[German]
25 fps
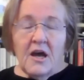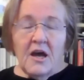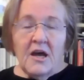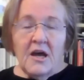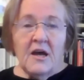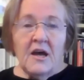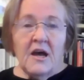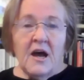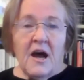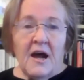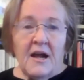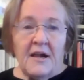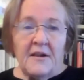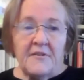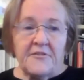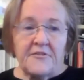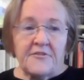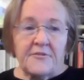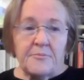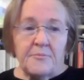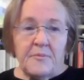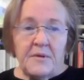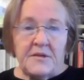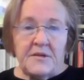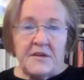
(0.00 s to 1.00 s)
äh,
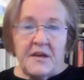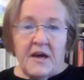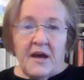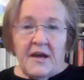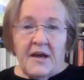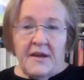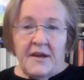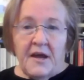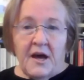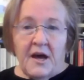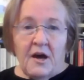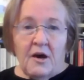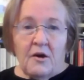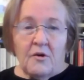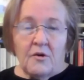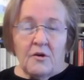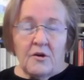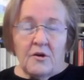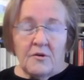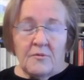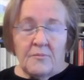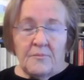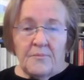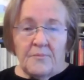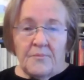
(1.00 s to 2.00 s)
als mit einer
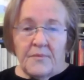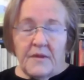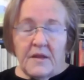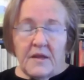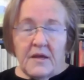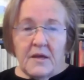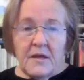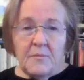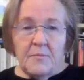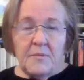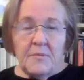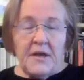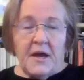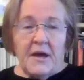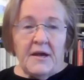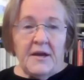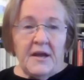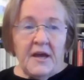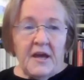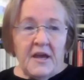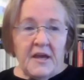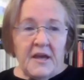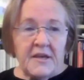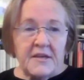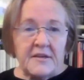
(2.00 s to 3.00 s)
ähm, mit
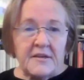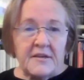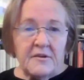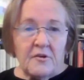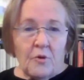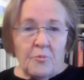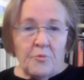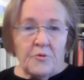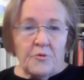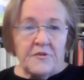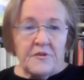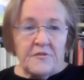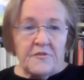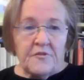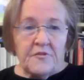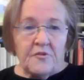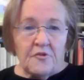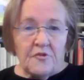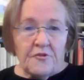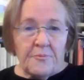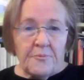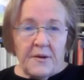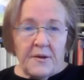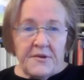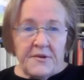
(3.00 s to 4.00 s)
einer echten
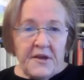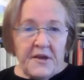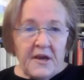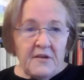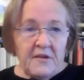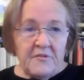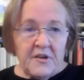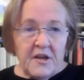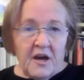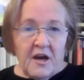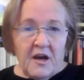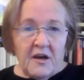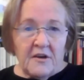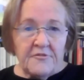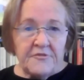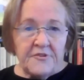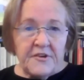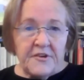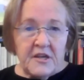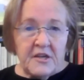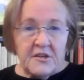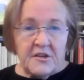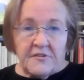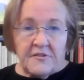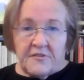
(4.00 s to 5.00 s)
Oppositionspartei wie der AfD.